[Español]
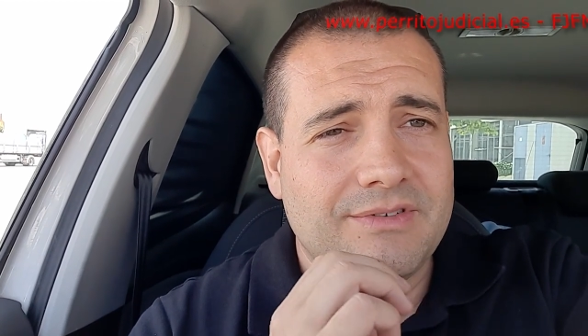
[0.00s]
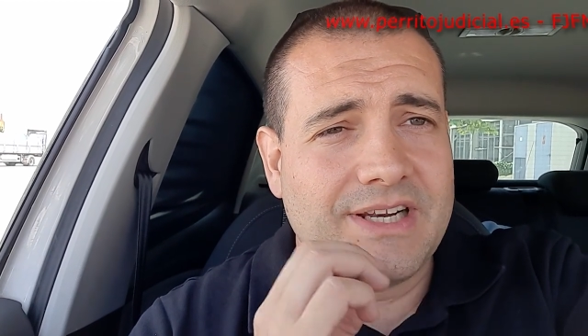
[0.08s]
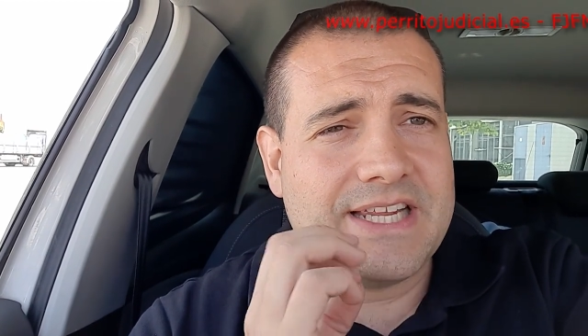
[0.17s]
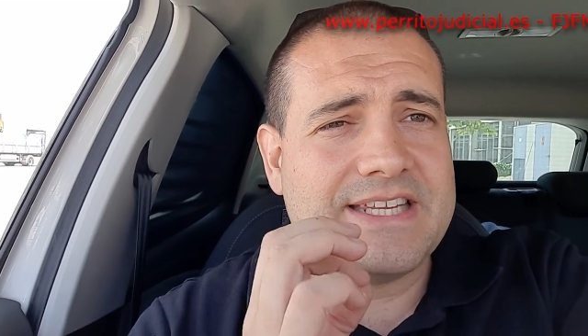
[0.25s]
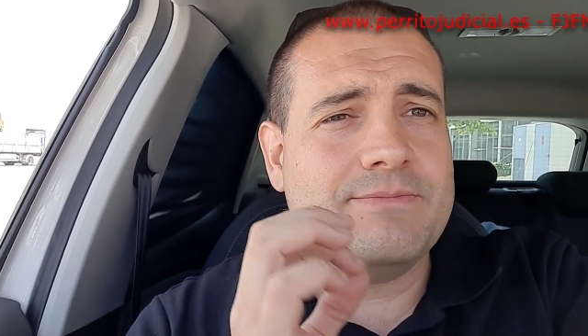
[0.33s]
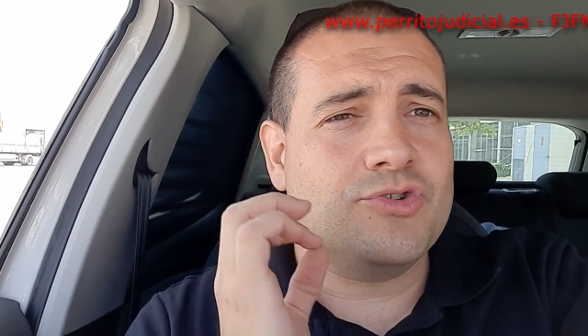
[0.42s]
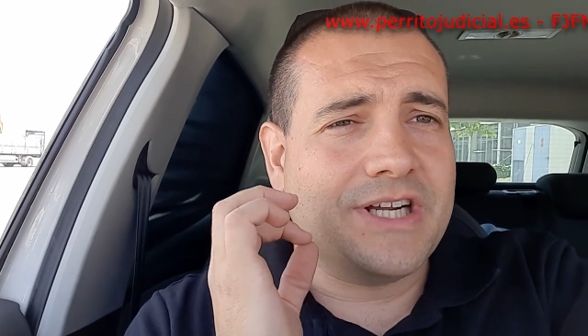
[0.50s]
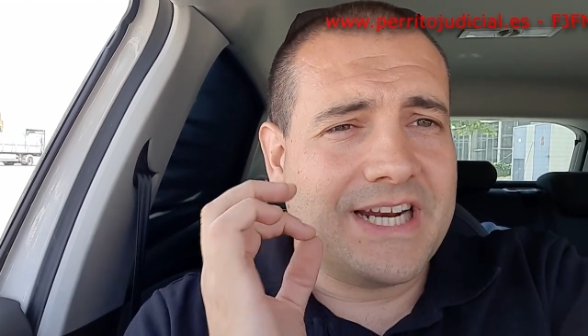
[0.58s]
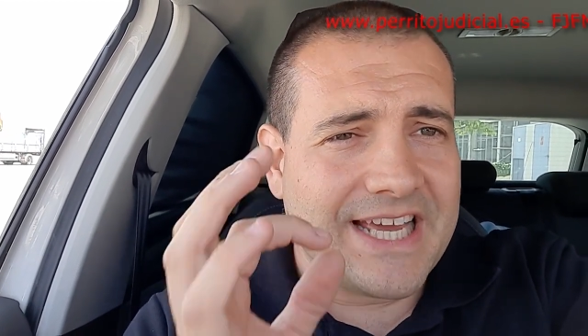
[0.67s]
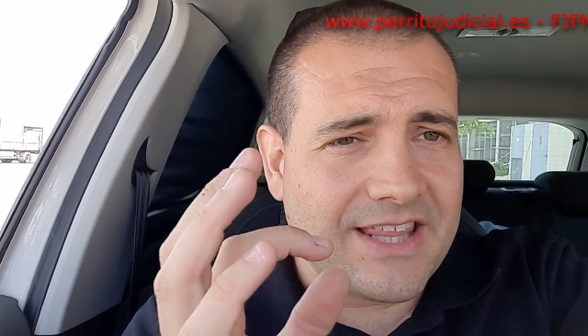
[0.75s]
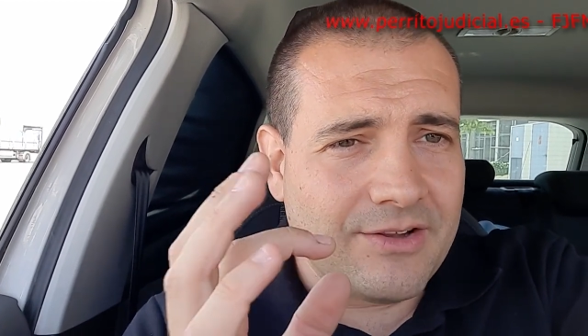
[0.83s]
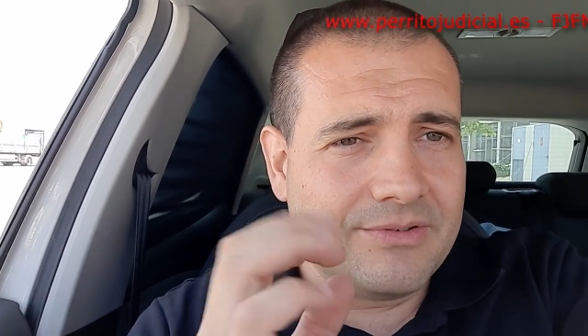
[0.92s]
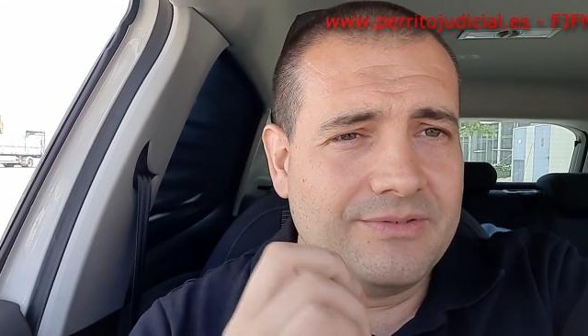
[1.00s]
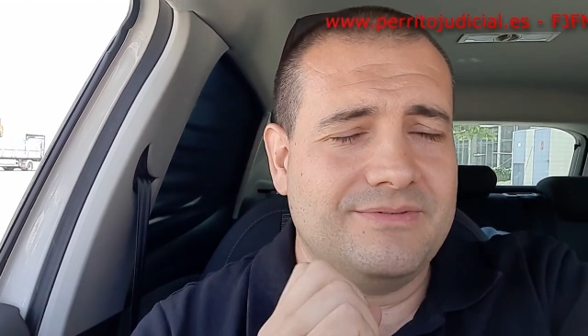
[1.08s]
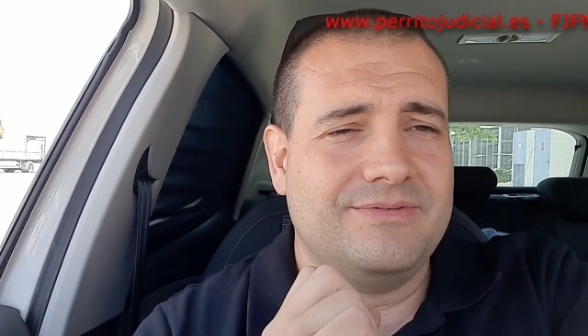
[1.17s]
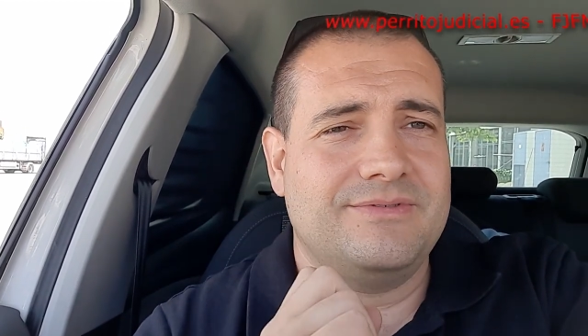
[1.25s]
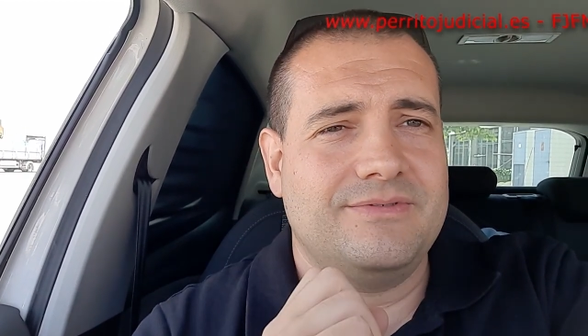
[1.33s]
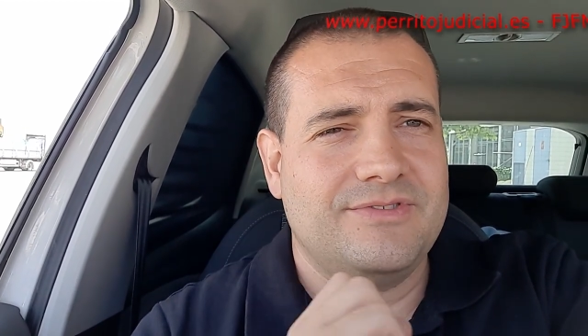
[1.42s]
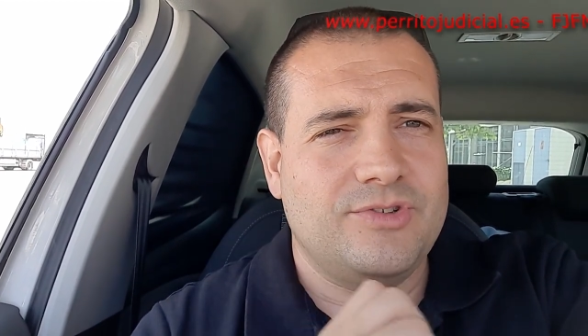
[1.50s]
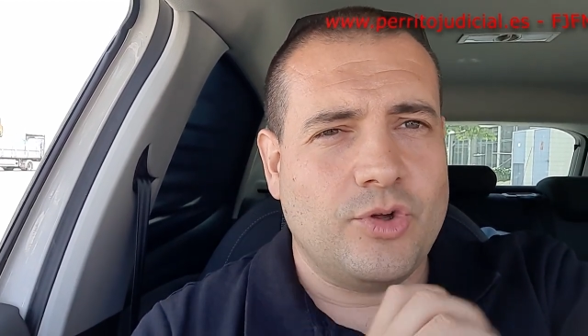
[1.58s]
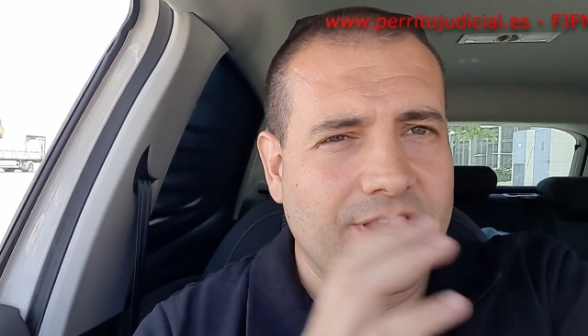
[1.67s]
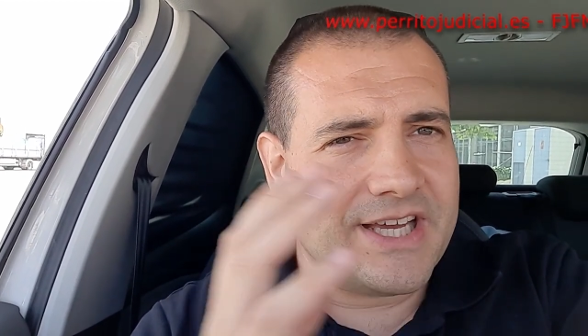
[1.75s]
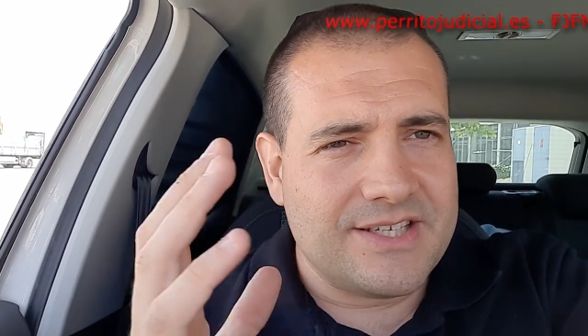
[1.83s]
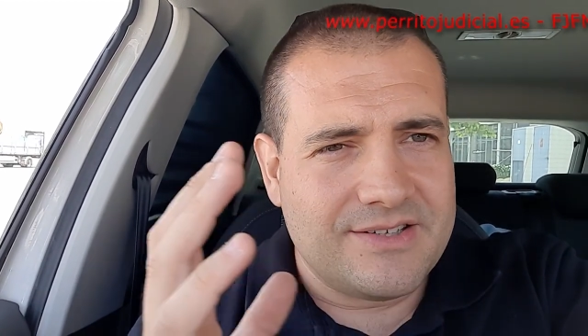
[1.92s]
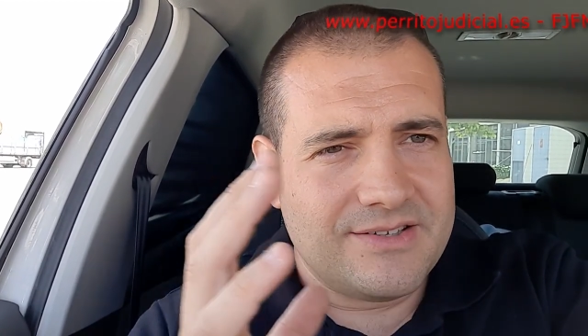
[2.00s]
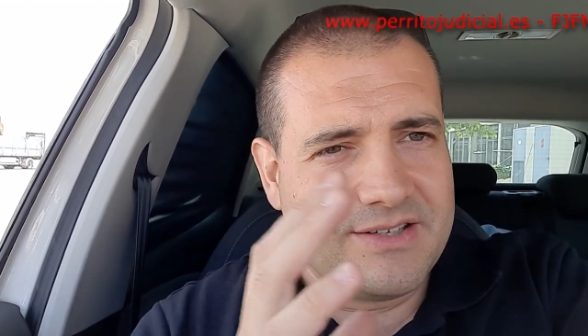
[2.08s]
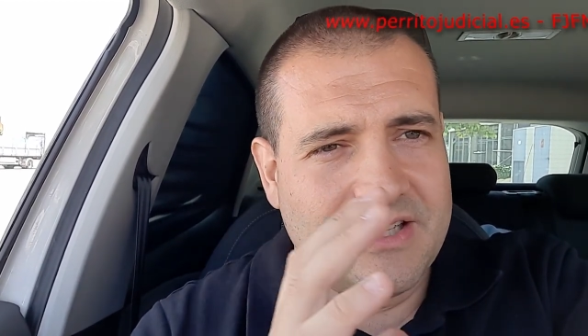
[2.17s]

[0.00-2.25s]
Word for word: las hemos ganado. Todas.